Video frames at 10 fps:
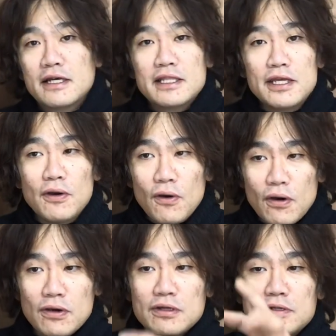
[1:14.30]
で
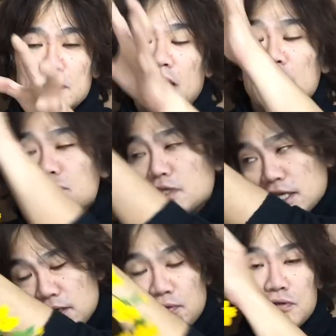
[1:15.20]
よく後で
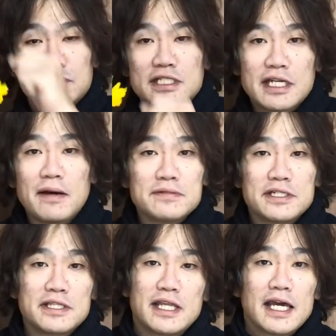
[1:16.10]
こう近づ
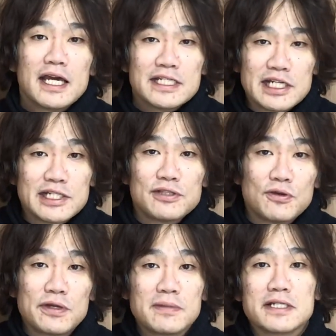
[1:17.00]
いて写真撮
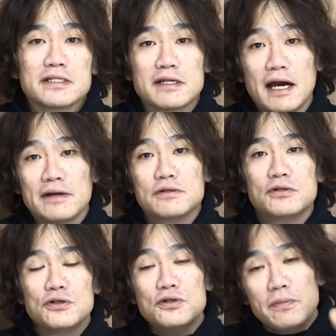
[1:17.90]
りますが
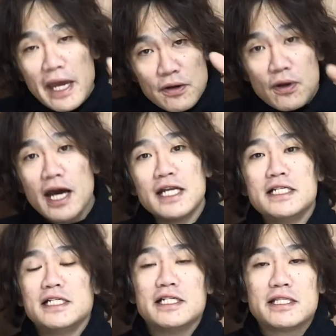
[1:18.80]
梅の花
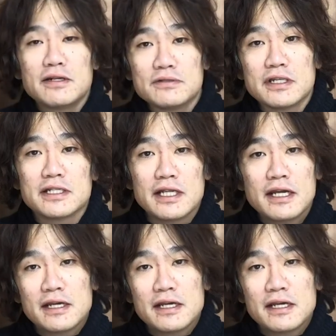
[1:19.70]
に似てるんですね。